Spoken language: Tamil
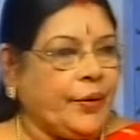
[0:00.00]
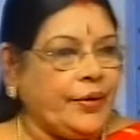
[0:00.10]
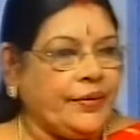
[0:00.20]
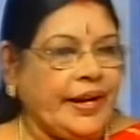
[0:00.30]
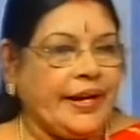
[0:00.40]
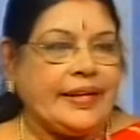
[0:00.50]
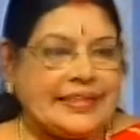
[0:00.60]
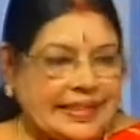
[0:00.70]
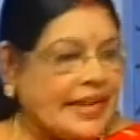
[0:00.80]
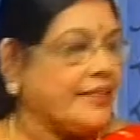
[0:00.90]
போன உடனே
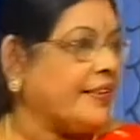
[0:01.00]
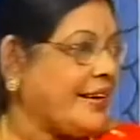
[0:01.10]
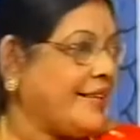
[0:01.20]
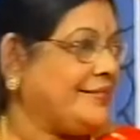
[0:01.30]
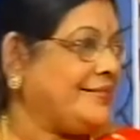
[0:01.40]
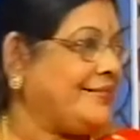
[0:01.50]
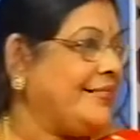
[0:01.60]
சிங்கன் வர்றான்